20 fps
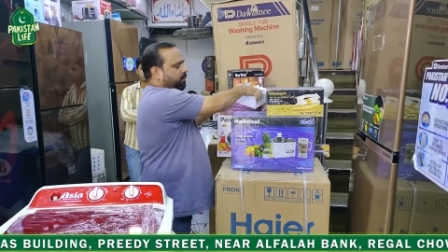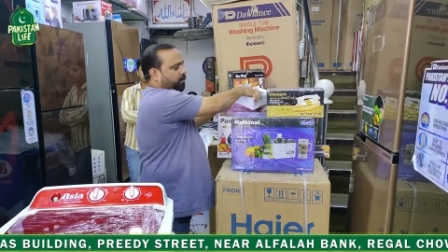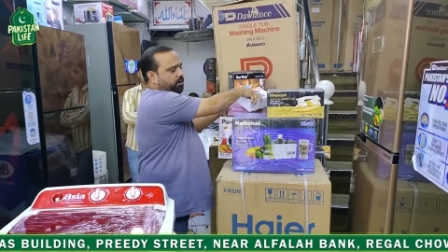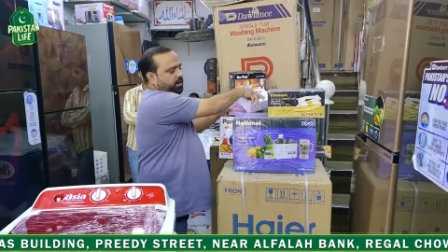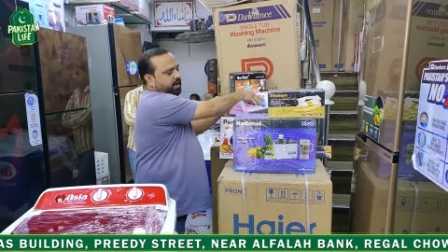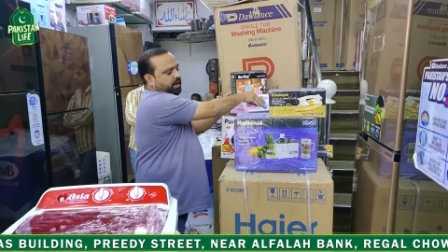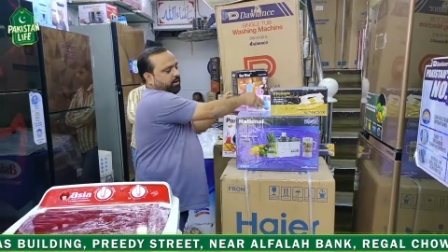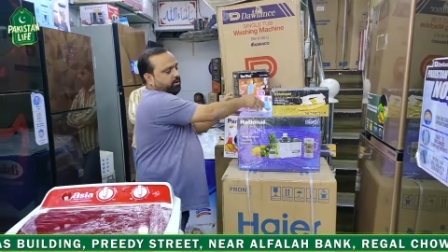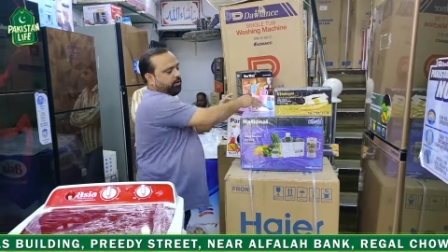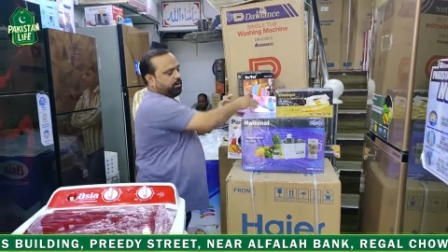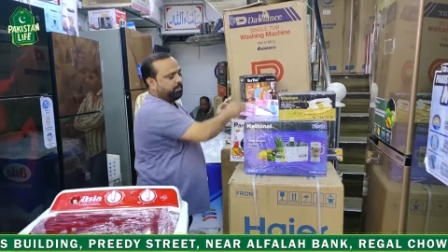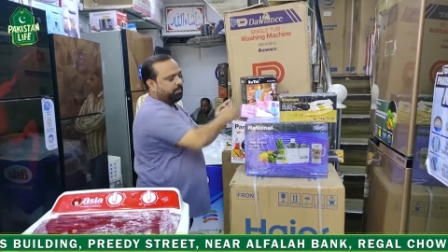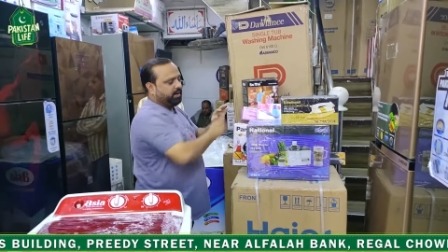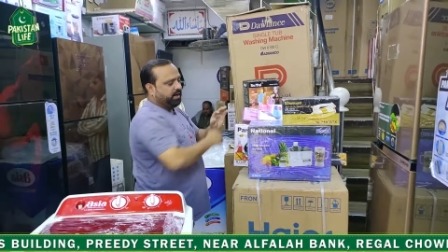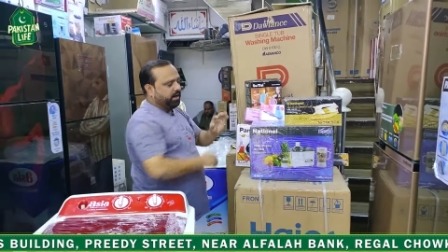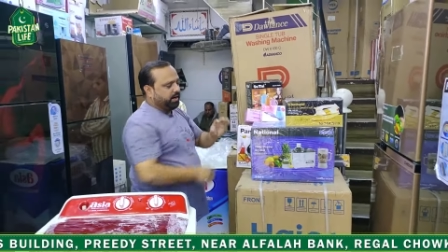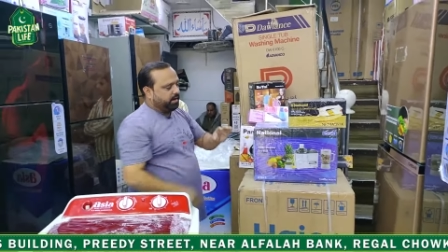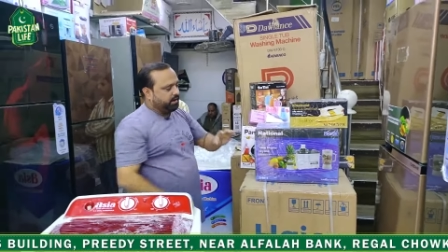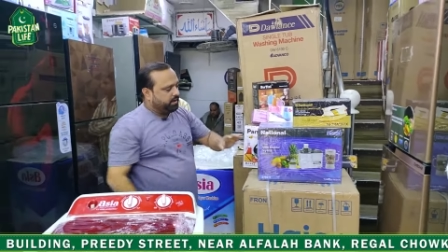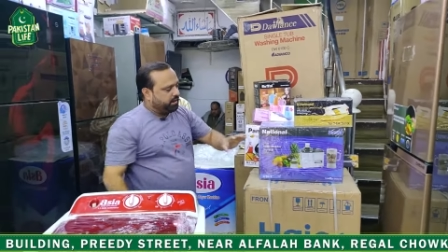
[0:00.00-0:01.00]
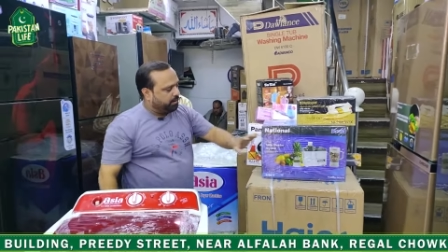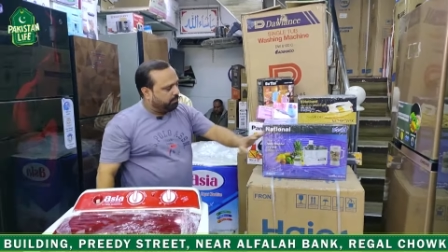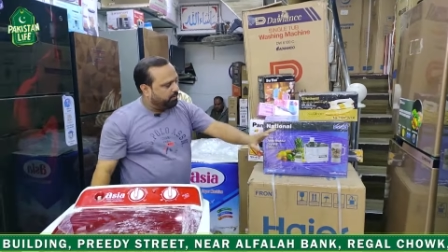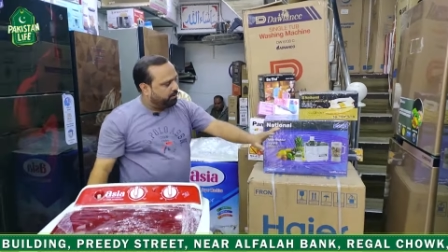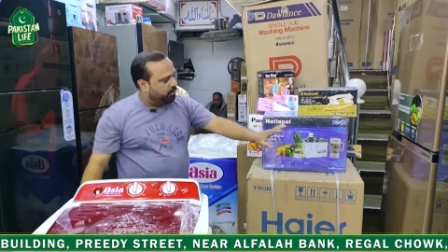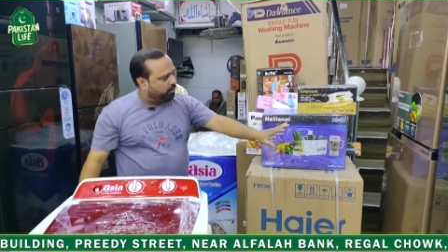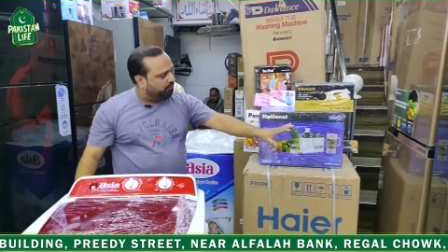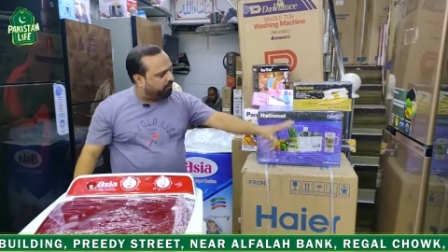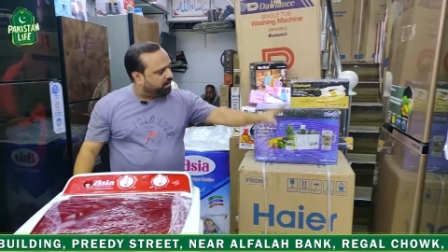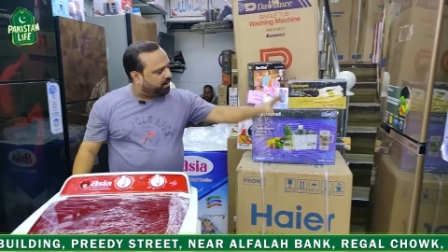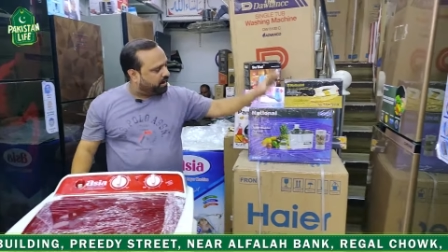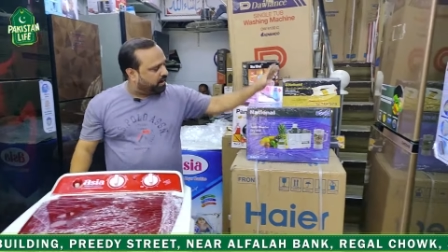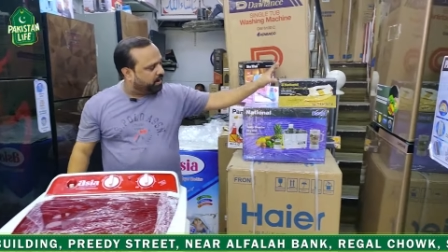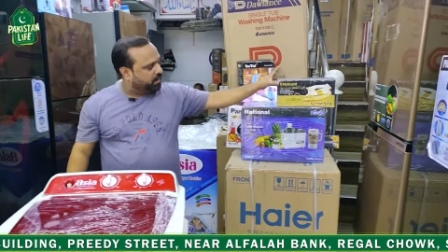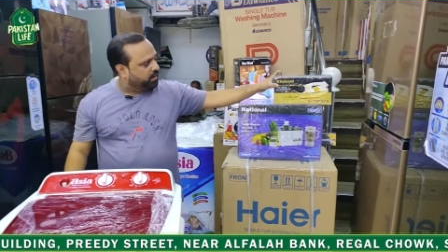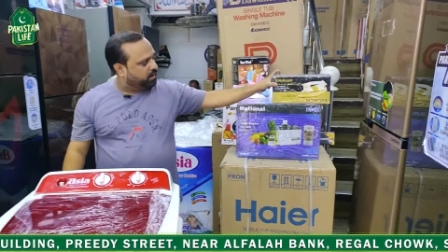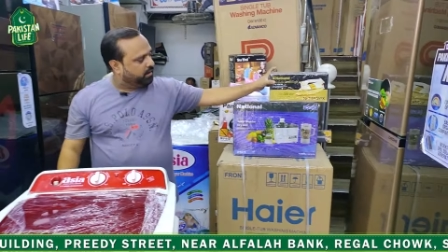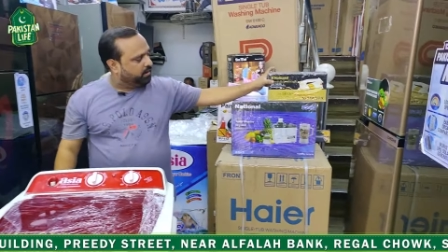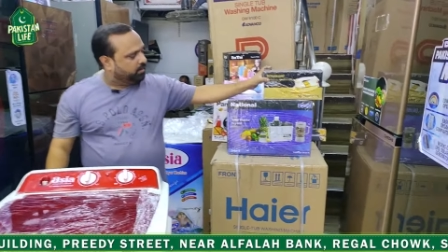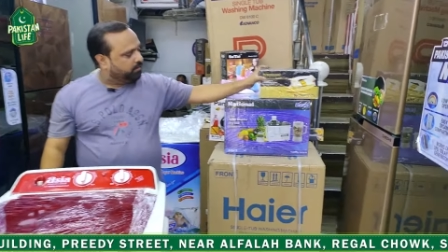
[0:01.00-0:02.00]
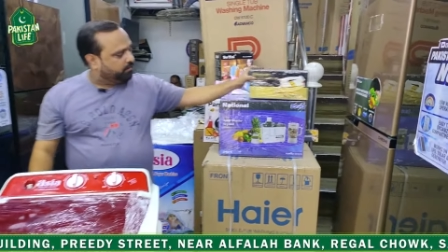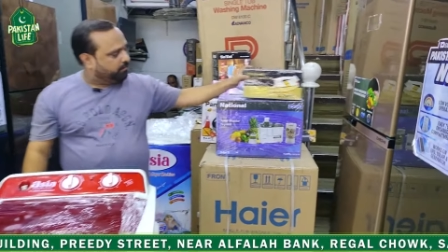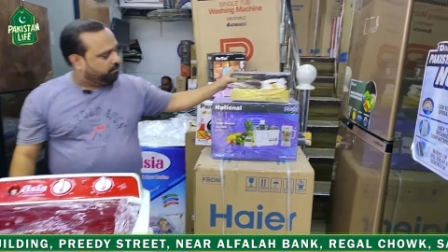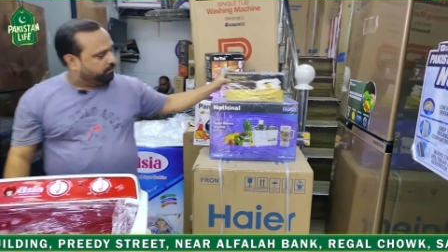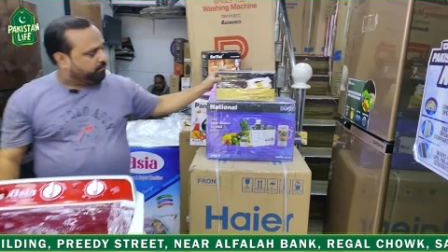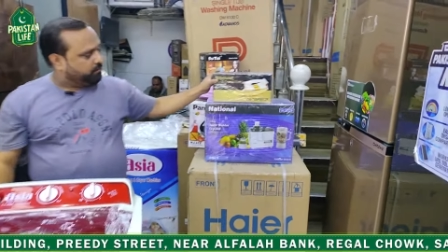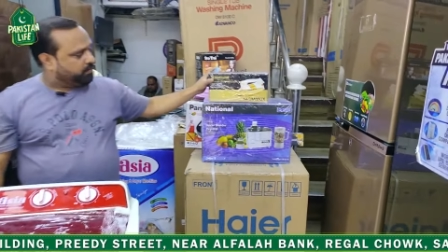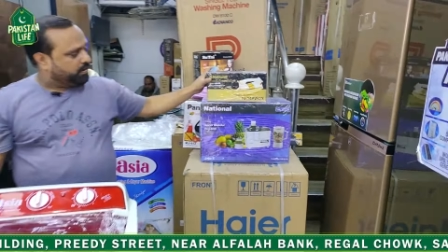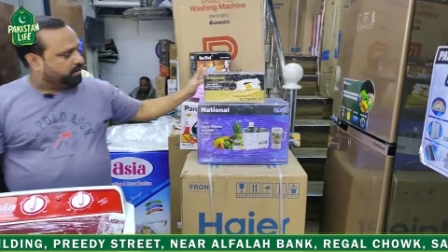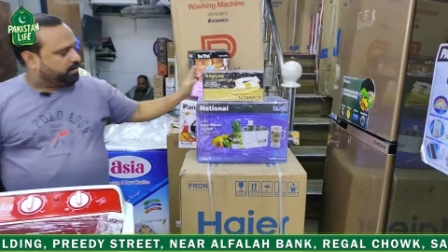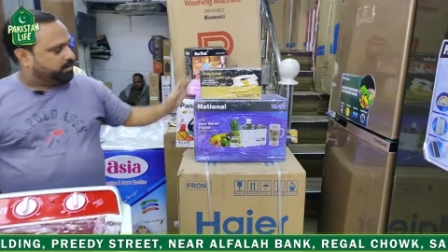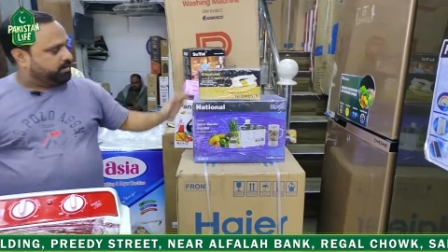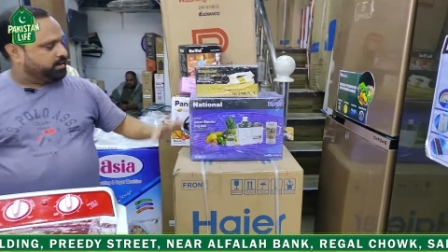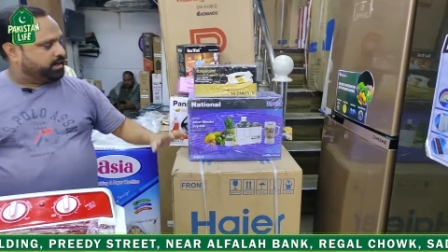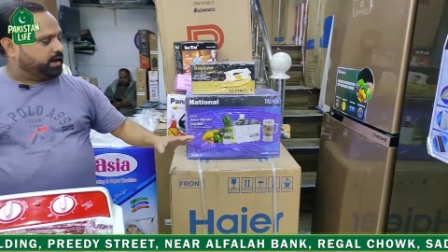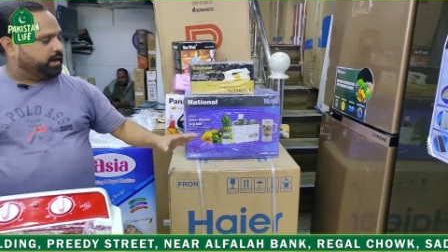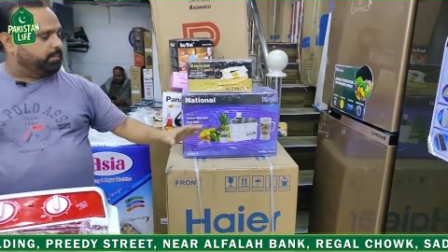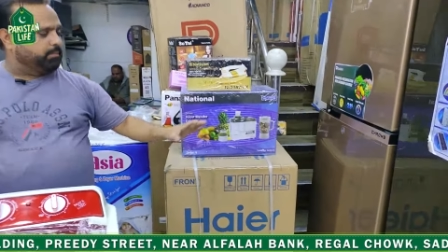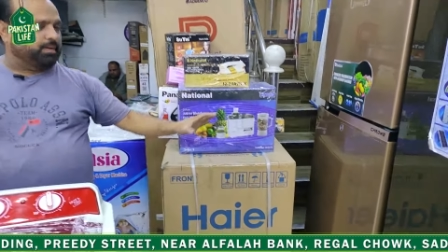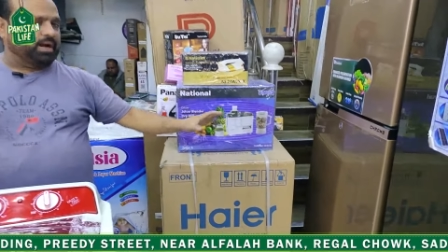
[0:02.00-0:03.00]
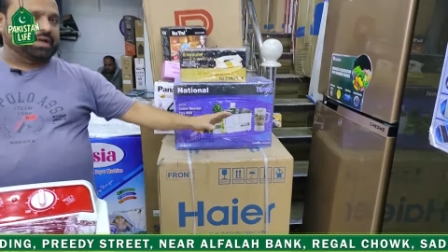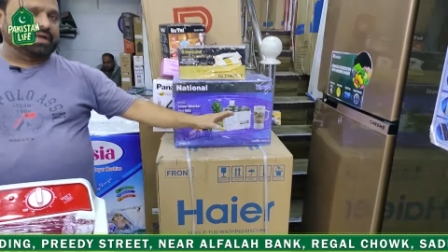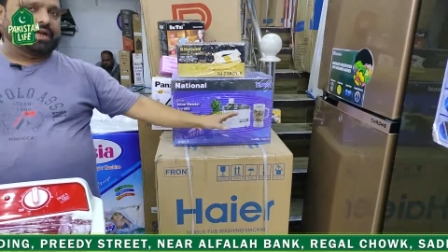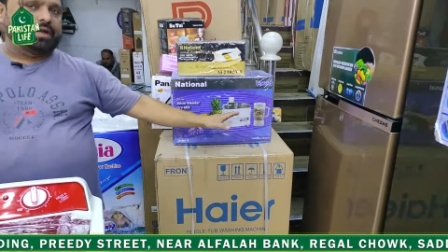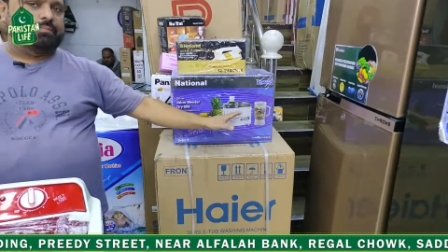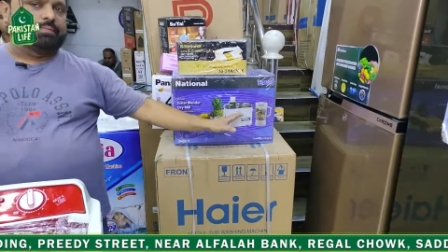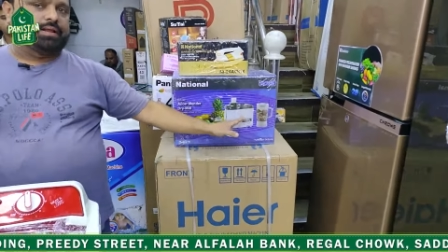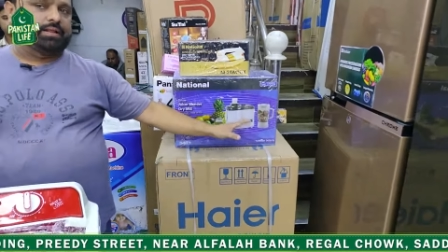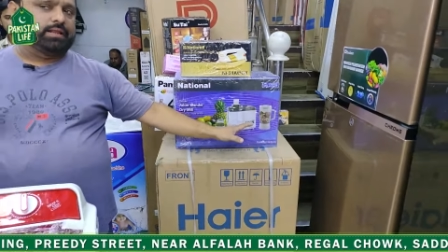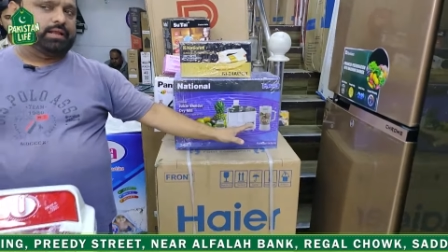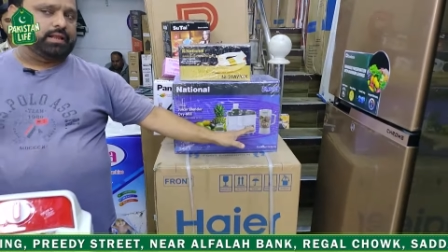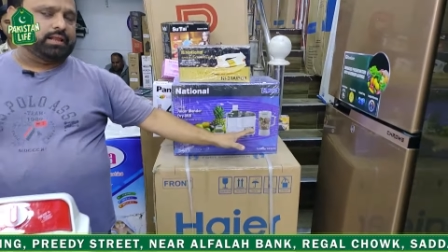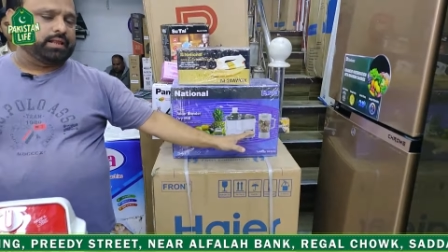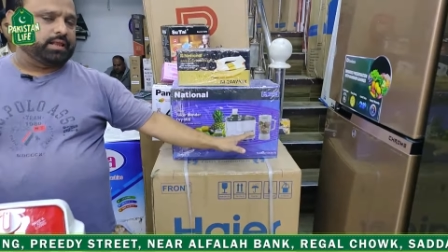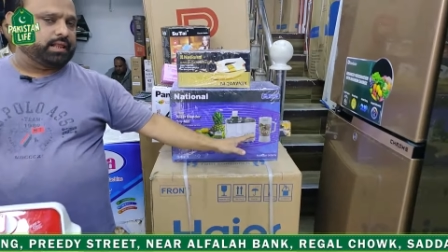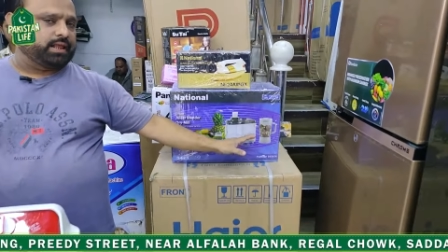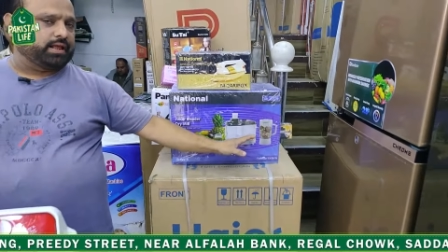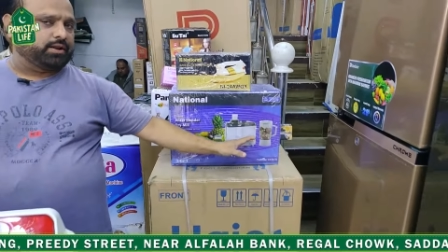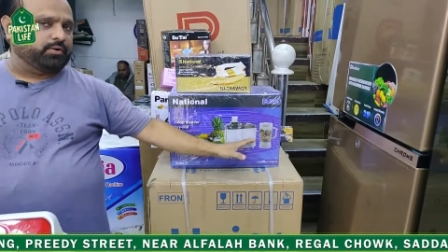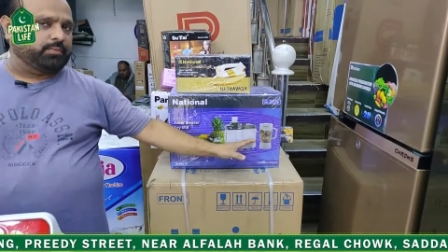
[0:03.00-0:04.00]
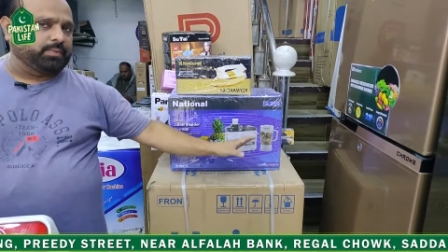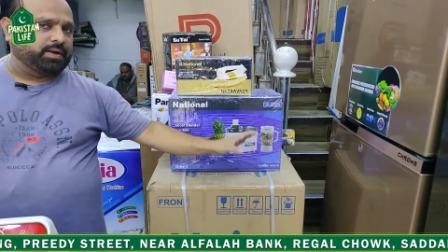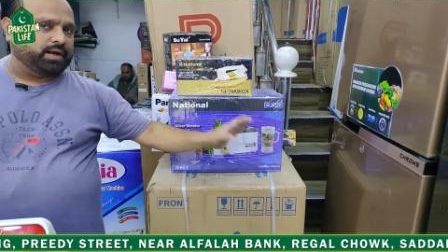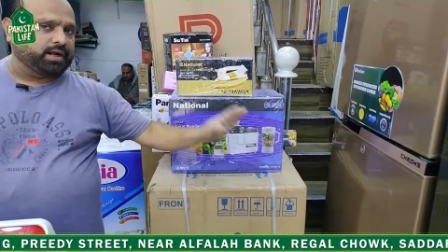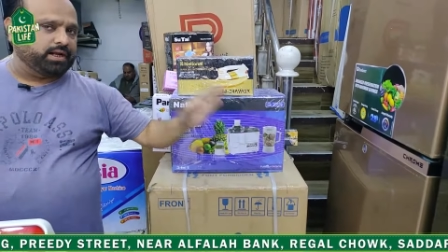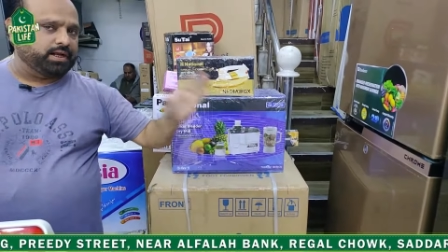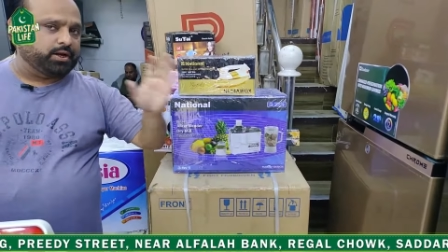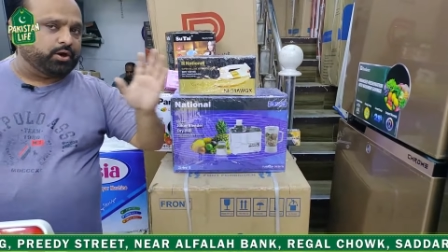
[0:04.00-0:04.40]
और एक और भी ये ये भी ऑफर है हाँ ये मार्केट में दस हज़ार रुपये की